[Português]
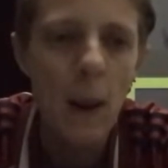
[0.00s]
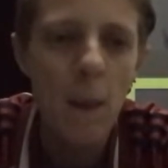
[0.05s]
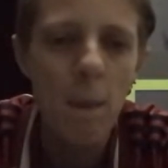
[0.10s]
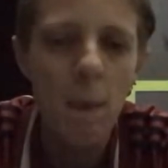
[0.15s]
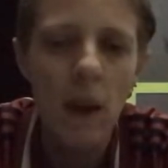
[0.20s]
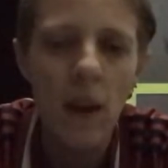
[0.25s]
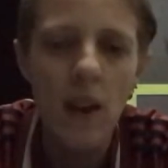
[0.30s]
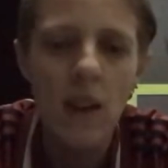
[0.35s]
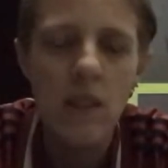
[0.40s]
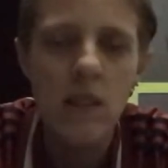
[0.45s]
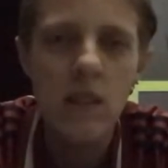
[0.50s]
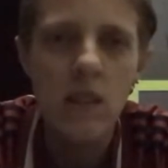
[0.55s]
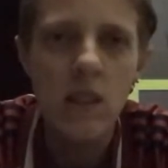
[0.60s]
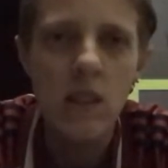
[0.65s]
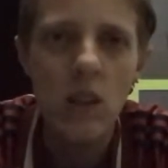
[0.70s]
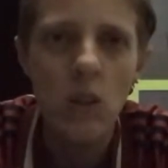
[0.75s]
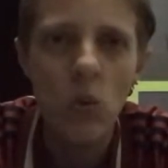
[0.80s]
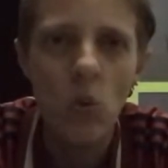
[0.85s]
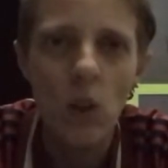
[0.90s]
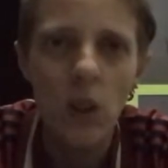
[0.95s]
mas
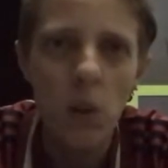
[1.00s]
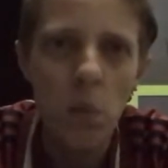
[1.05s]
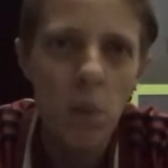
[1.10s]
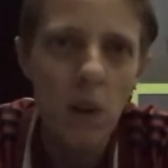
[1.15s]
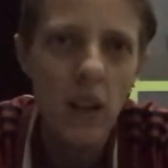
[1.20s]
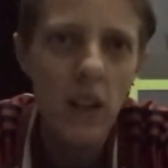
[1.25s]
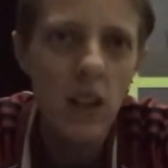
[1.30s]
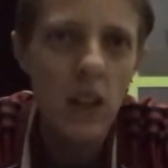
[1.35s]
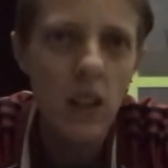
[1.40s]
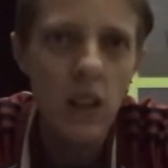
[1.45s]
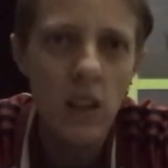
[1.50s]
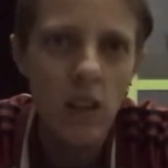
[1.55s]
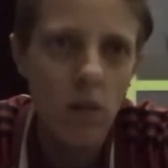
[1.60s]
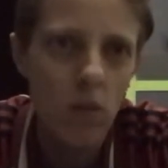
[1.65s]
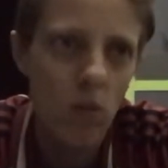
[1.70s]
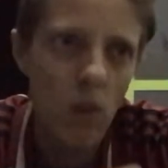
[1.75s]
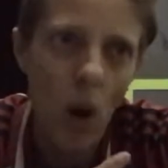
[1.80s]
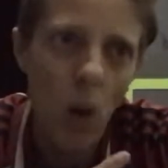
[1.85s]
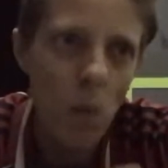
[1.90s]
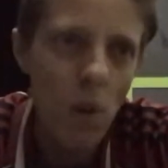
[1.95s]
eu tô aqui para
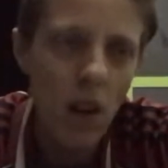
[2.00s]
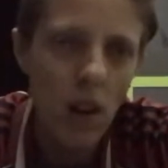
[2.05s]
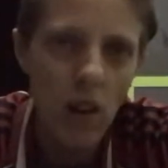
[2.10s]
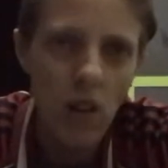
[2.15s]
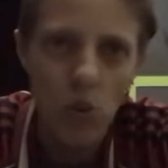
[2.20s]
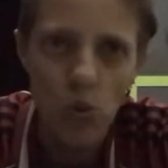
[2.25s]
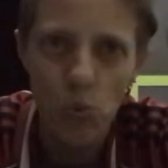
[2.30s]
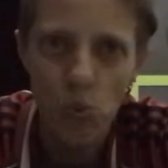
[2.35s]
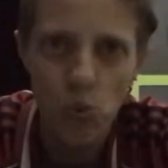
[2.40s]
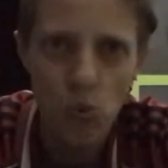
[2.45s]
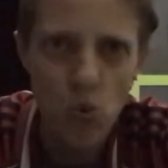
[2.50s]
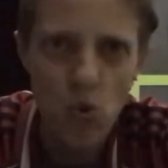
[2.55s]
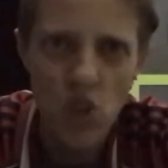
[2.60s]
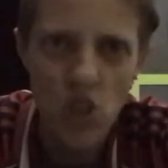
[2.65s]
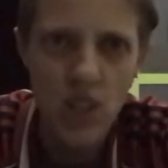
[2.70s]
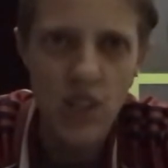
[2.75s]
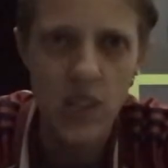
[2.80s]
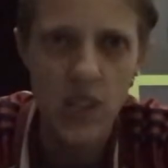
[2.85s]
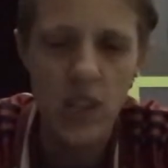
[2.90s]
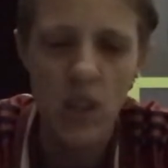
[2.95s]
dar uma
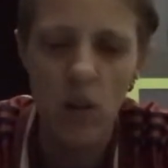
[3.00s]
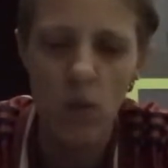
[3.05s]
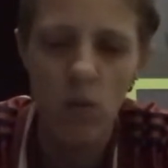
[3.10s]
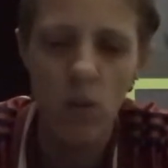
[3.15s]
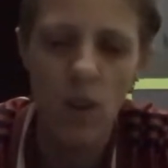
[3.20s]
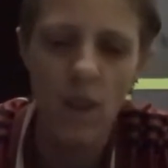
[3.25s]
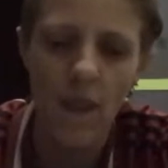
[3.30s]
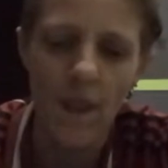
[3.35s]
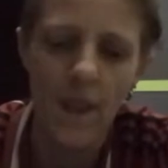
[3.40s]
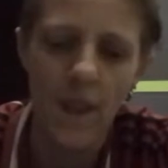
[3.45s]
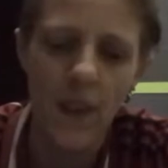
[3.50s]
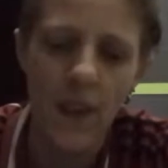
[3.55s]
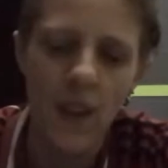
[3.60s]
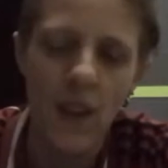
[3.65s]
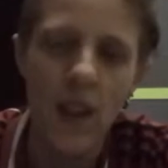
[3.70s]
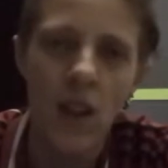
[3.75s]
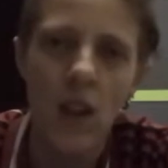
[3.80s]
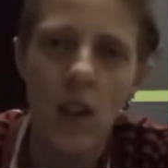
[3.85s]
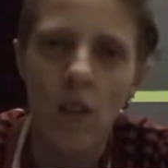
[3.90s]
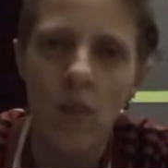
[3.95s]
sugestão,
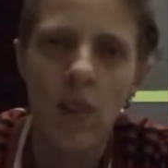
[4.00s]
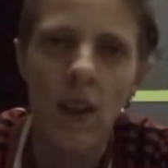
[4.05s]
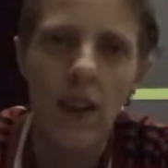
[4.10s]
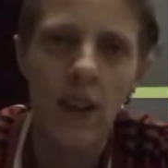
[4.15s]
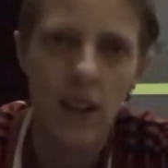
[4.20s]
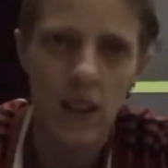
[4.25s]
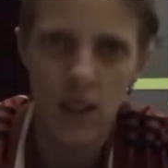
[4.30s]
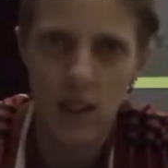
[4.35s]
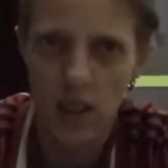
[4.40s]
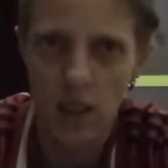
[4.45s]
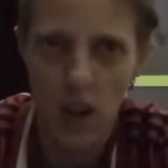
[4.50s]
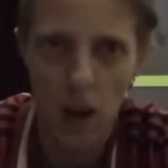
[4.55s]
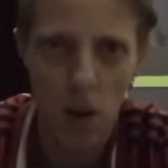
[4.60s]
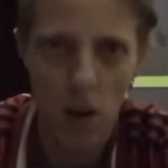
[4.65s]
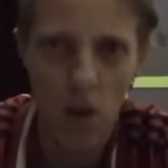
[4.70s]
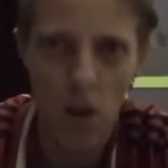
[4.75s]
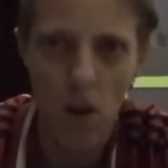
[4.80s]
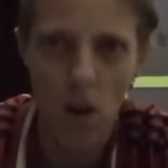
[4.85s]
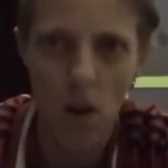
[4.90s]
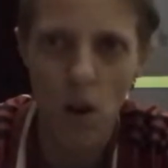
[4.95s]
tá?
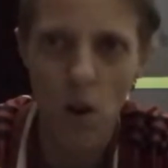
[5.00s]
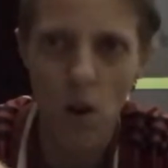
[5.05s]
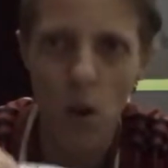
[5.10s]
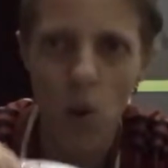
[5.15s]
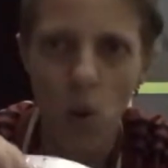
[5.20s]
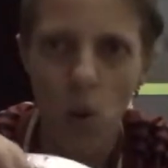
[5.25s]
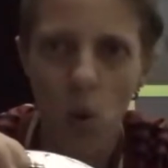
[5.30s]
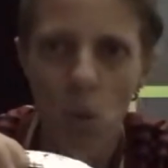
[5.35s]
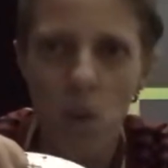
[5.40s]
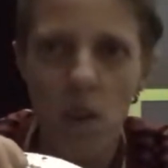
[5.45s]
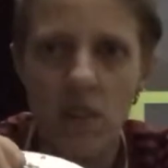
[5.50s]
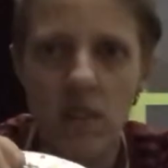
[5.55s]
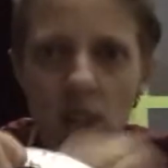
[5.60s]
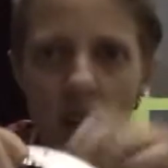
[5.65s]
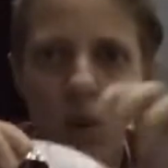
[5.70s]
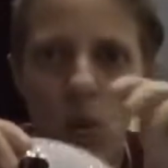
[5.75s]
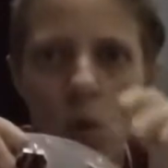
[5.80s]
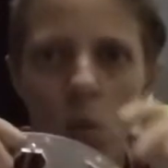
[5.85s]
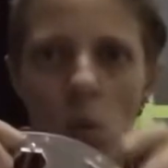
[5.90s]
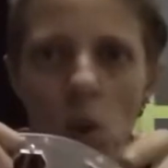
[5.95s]
Quer começar
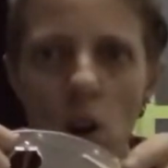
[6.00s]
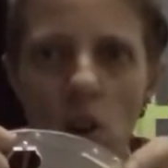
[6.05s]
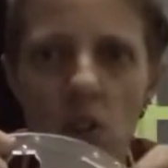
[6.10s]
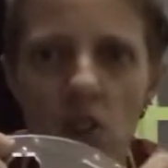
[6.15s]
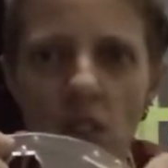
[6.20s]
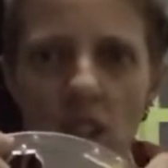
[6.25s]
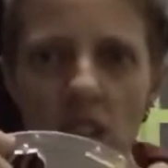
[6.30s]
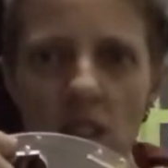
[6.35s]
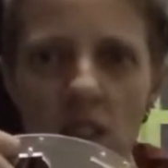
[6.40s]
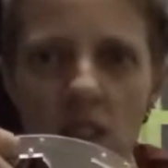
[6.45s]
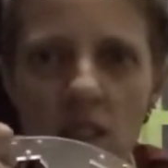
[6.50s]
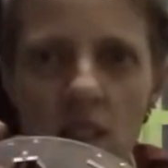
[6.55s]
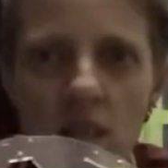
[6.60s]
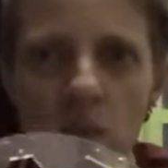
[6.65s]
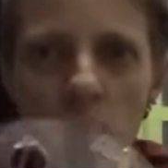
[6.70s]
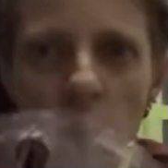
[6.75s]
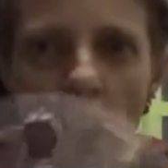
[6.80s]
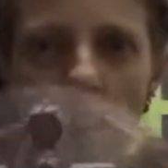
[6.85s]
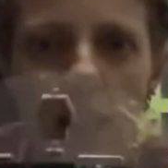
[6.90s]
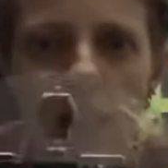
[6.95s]
a robótica? Tem essas
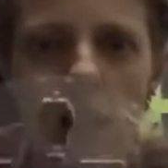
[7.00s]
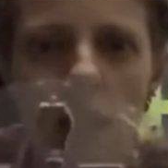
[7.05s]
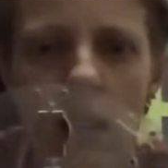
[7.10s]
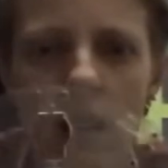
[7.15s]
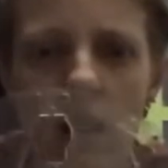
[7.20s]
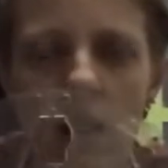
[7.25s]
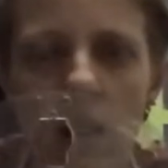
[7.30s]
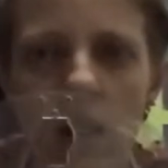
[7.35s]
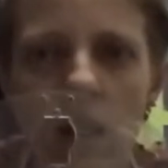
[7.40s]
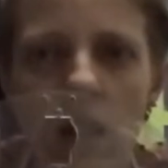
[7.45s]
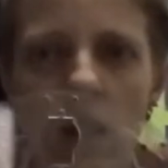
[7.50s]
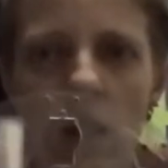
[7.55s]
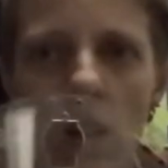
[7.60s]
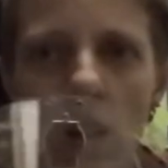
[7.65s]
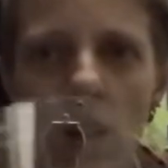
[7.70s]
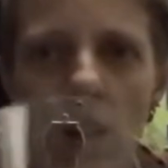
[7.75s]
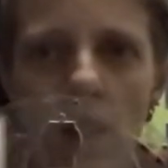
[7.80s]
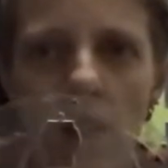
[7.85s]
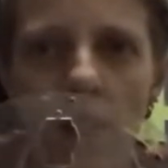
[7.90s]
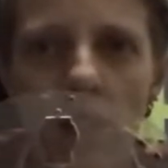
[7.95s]
plaquinhas aqui, ó,